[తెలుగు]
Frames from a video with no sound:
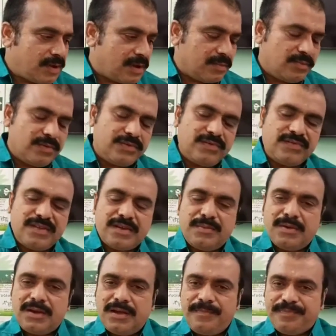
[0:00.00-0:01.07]
భాగం కోసం
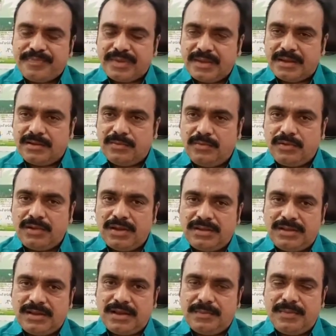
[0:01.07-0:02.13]
సన్మాగా నన్ను
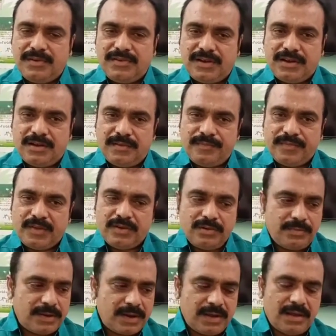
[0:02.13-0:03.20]
ముఖ్య అతిథిగా పిలిచిన
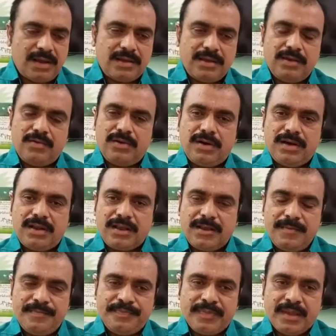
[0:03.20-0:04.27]
మన దేవ
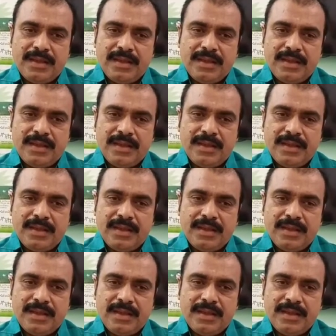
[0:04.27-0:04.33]
గారికి